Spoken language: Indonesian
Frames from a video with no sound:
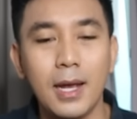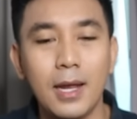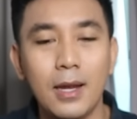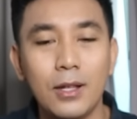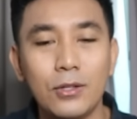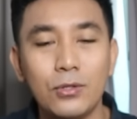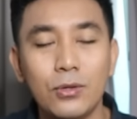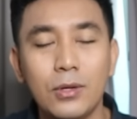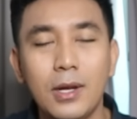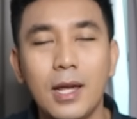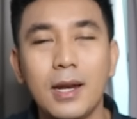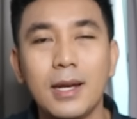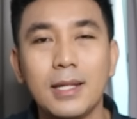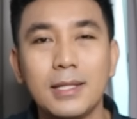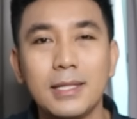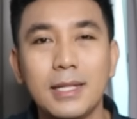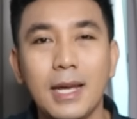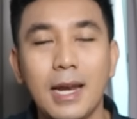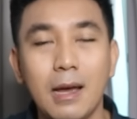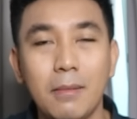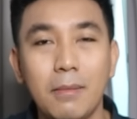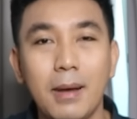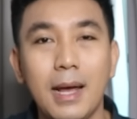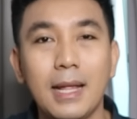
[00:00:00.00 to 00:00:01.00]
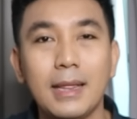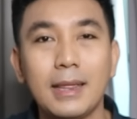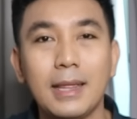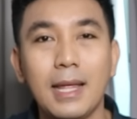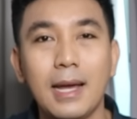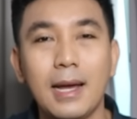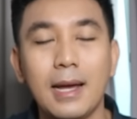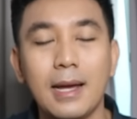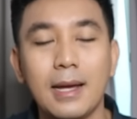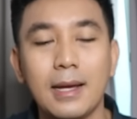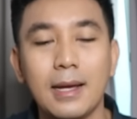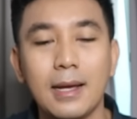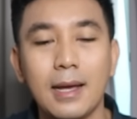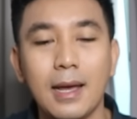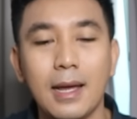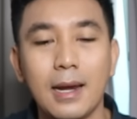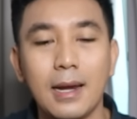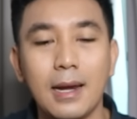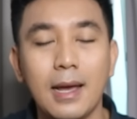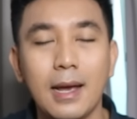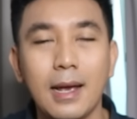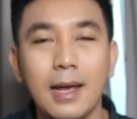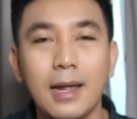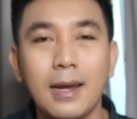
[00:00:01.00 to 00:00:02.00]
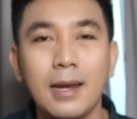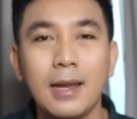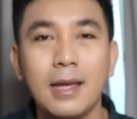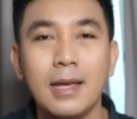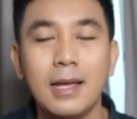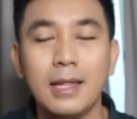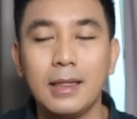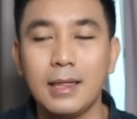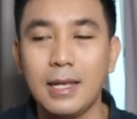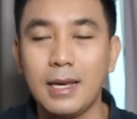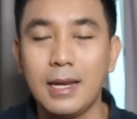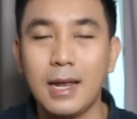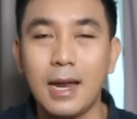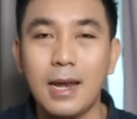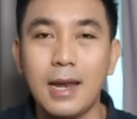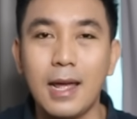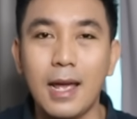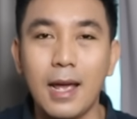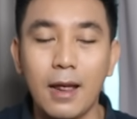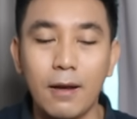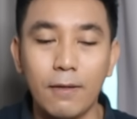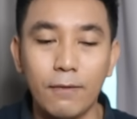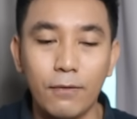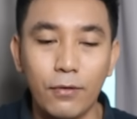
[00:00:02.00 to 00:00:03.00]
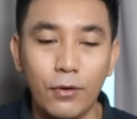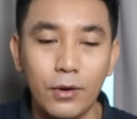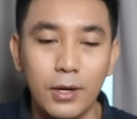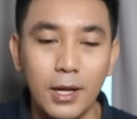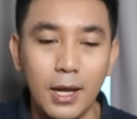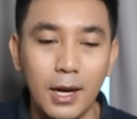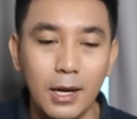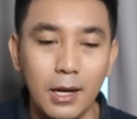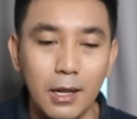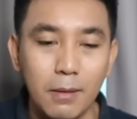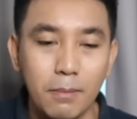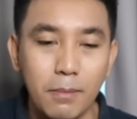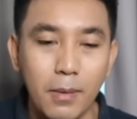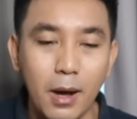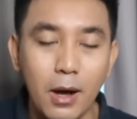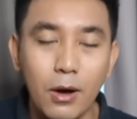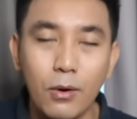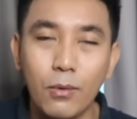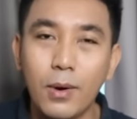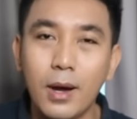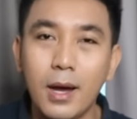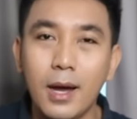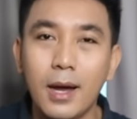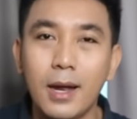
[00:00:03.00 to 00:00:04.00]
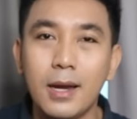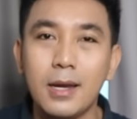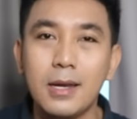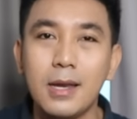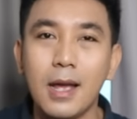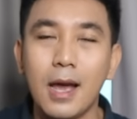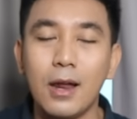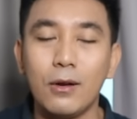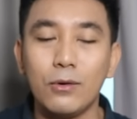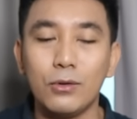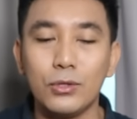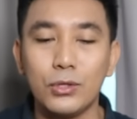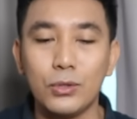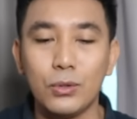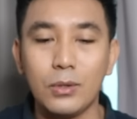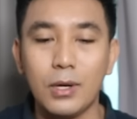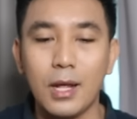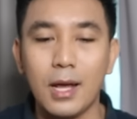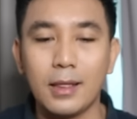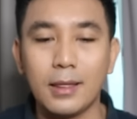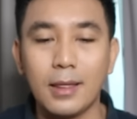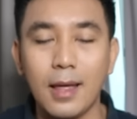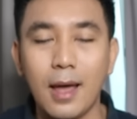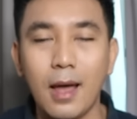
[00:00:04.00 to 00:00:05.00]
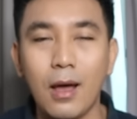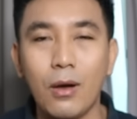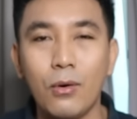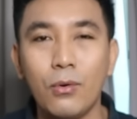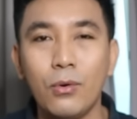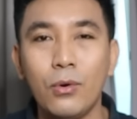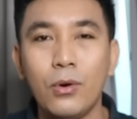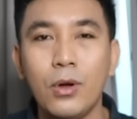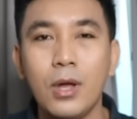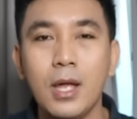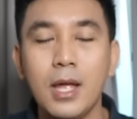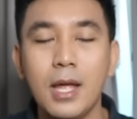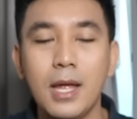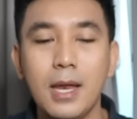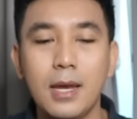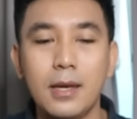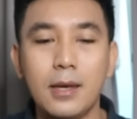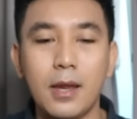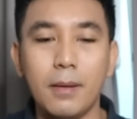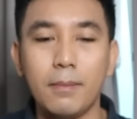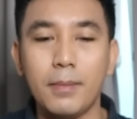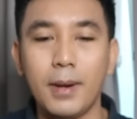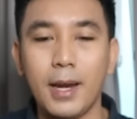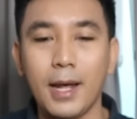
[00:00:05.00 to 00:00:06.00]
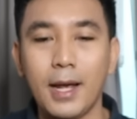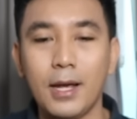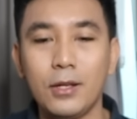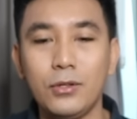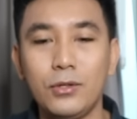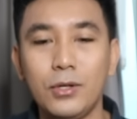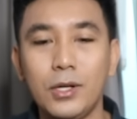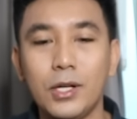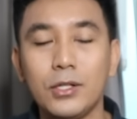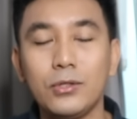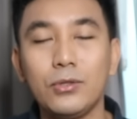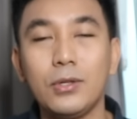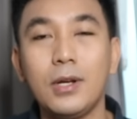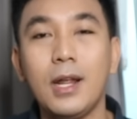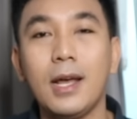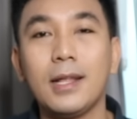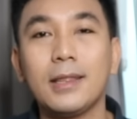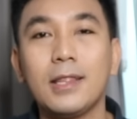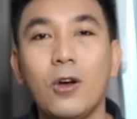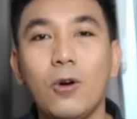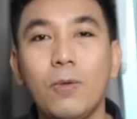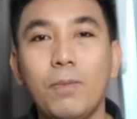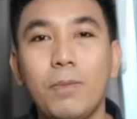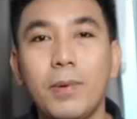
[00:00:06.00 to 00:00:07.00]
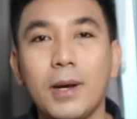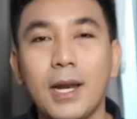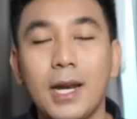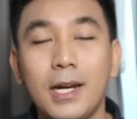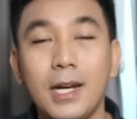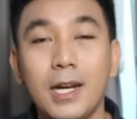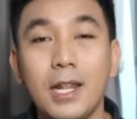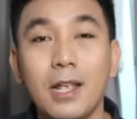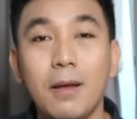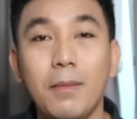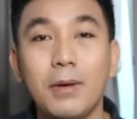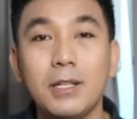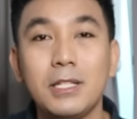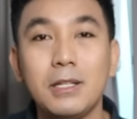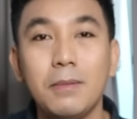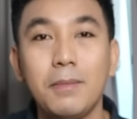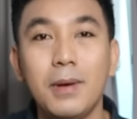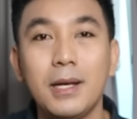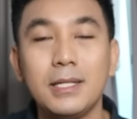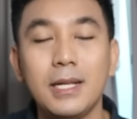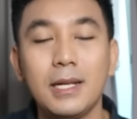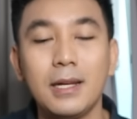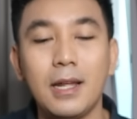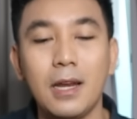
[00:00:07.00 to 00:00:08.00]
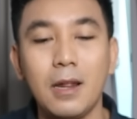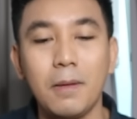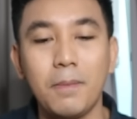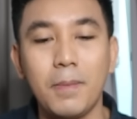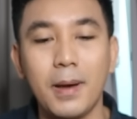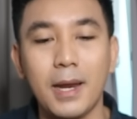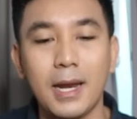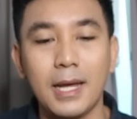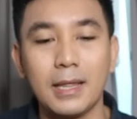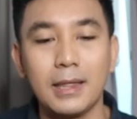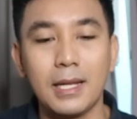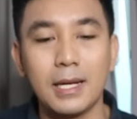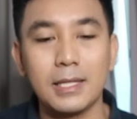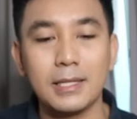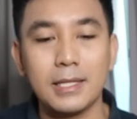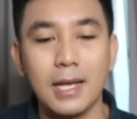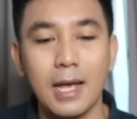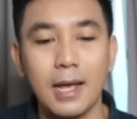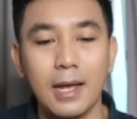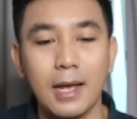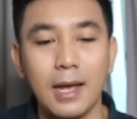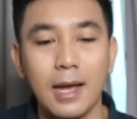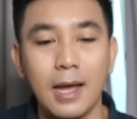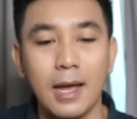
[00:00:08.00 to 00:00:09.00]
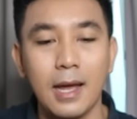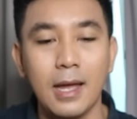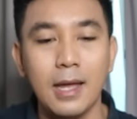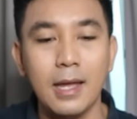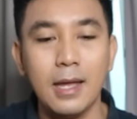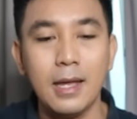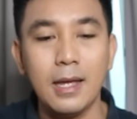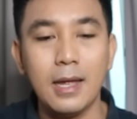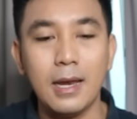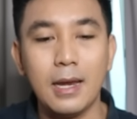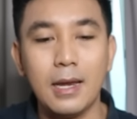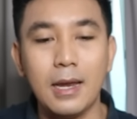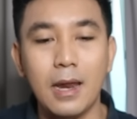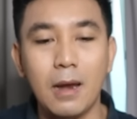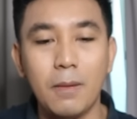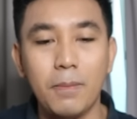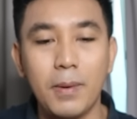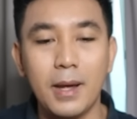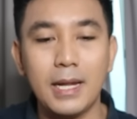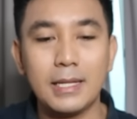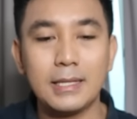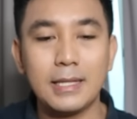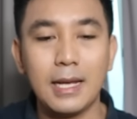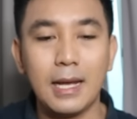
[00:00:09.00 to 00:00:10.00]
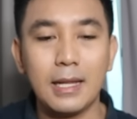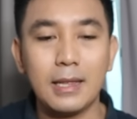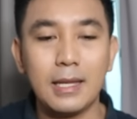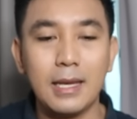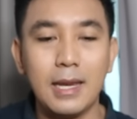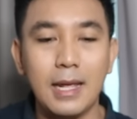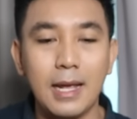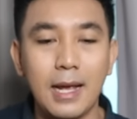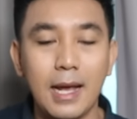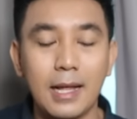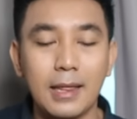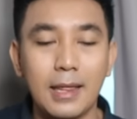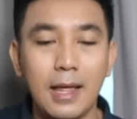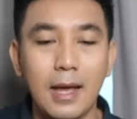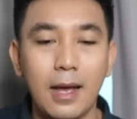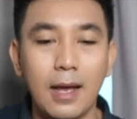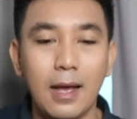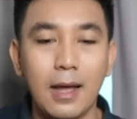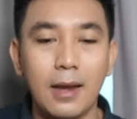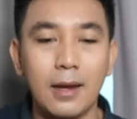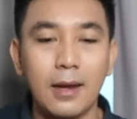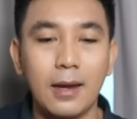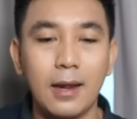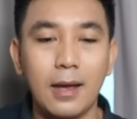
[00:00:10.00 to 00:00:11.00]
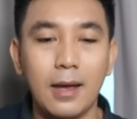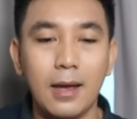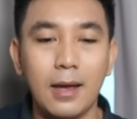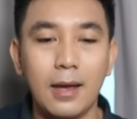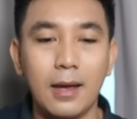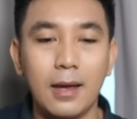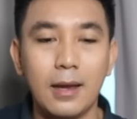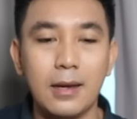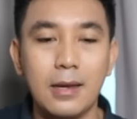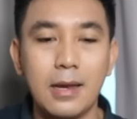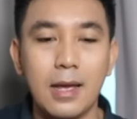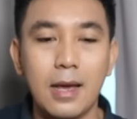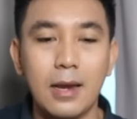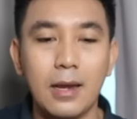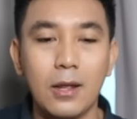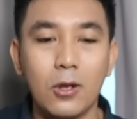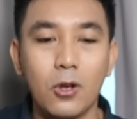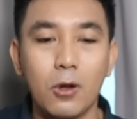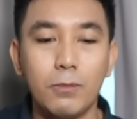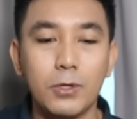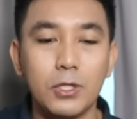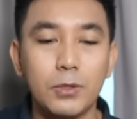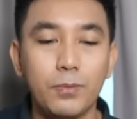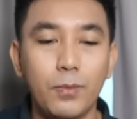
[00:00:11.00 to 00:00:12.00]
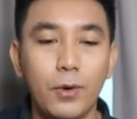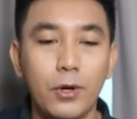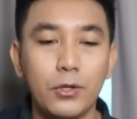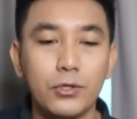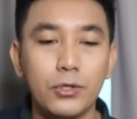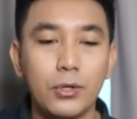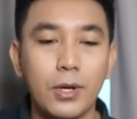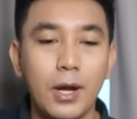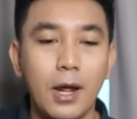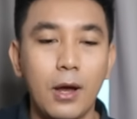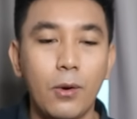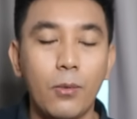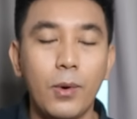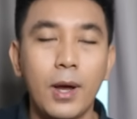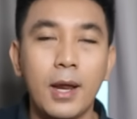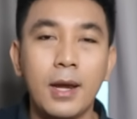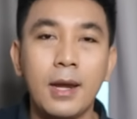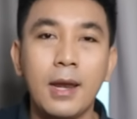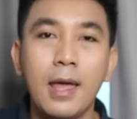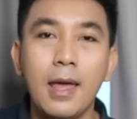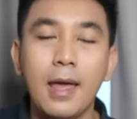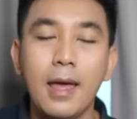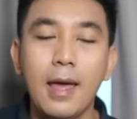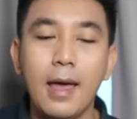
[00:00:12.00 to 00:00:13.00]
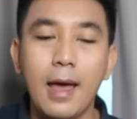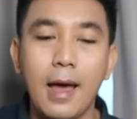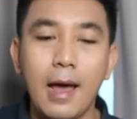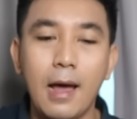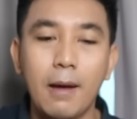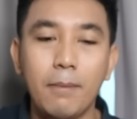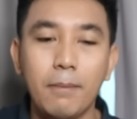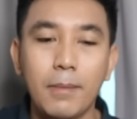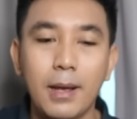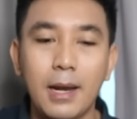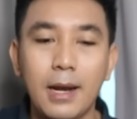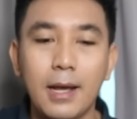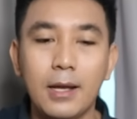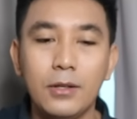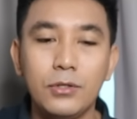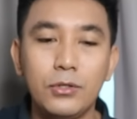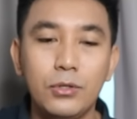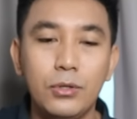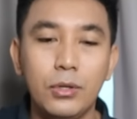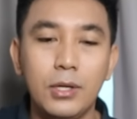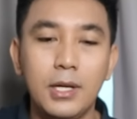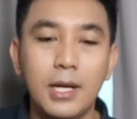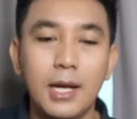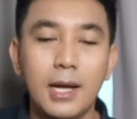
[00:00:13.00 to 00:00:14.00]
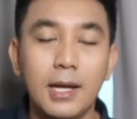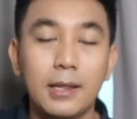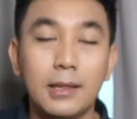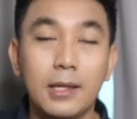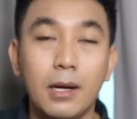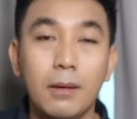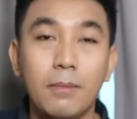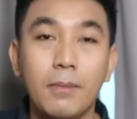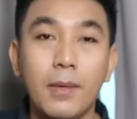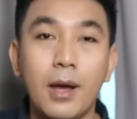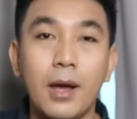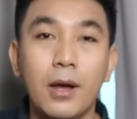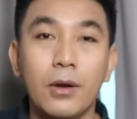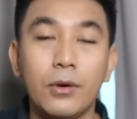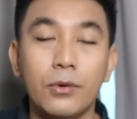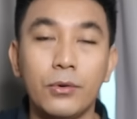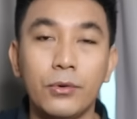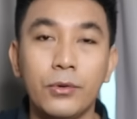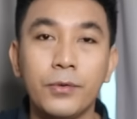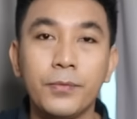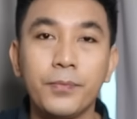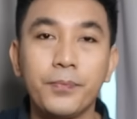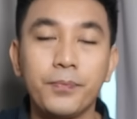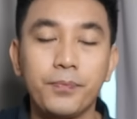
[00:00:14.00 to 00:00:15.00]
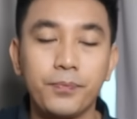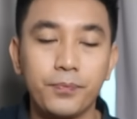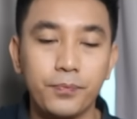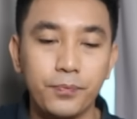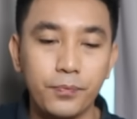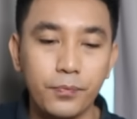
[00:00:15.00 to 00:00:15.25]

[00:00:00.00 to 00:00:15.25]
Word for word: ini sudah rencana matang karena kan tidak ada handphone yang dibawa, Danu sudah tahu dan mereka juga sudah tahu peranannya masing-masing dari para tersangka. Dan pada saat dikatakan uh, dari Kombes Pol Surawan, Amel kan juga terbangun